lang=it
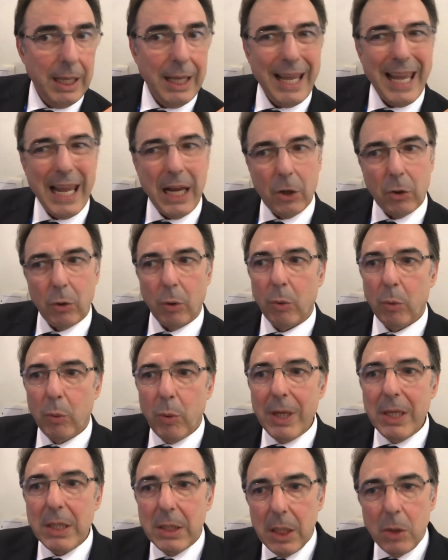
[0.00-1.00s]
Ecco,
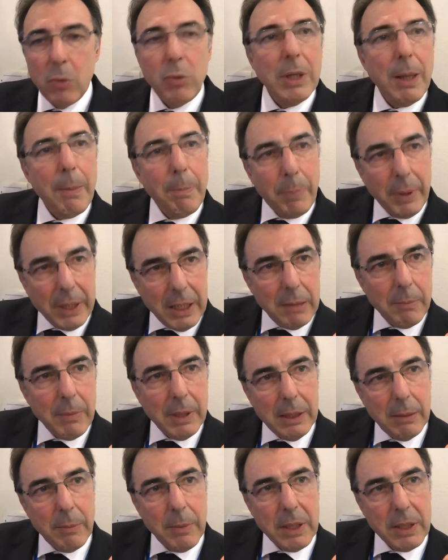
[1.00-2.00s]
questa è una prima
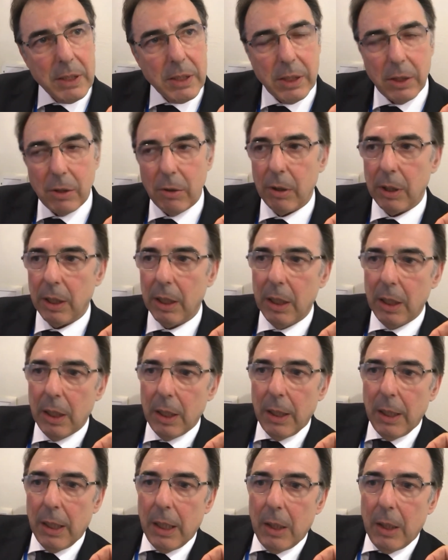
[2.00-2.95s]
dimensione.